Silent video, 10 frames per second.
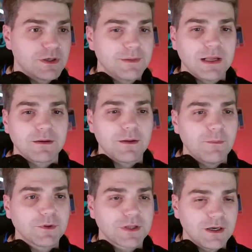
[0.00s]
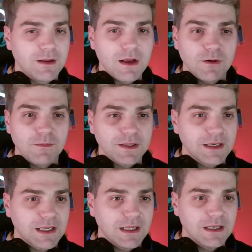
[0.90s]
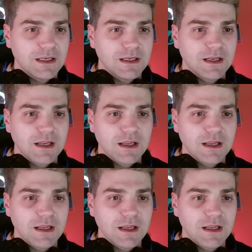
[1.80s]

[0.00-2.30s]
Mirá, les voy a mostrar, les voy a compartir acá el,